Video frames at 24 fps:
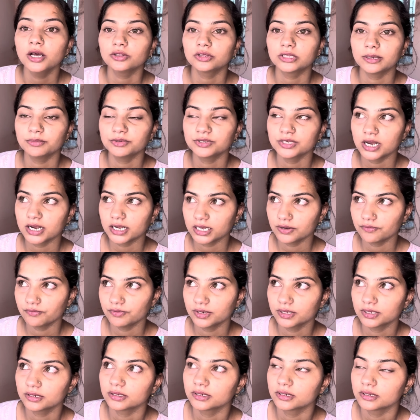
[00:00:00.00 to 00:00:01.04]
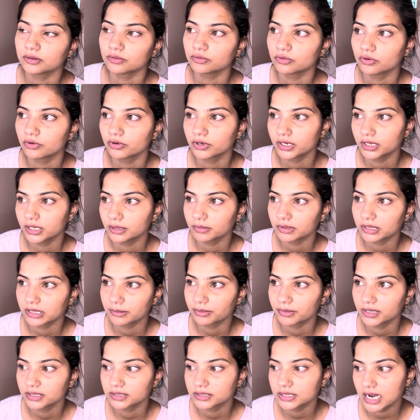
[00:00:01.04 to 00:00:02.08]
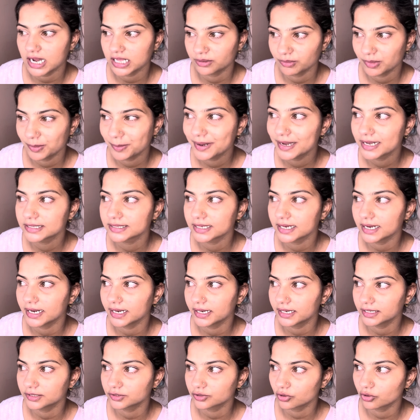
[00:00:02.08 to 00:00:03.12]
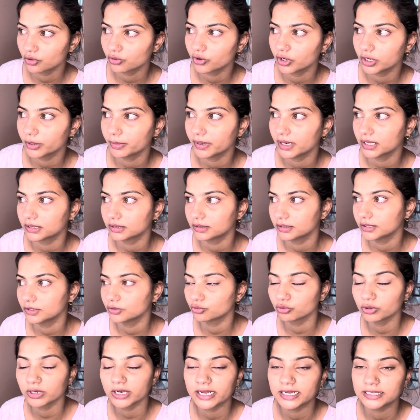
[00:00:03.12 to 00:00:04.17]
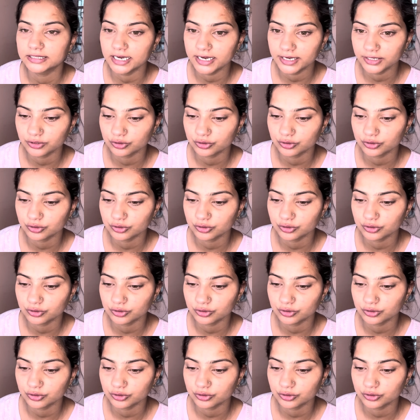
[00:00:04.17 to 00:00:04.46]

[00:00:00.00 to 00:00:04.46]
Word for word: तब जाके फिर उन्होंने मतलब कि साथ में भेजा है कि चलो कोई बात नहीं तू ले जा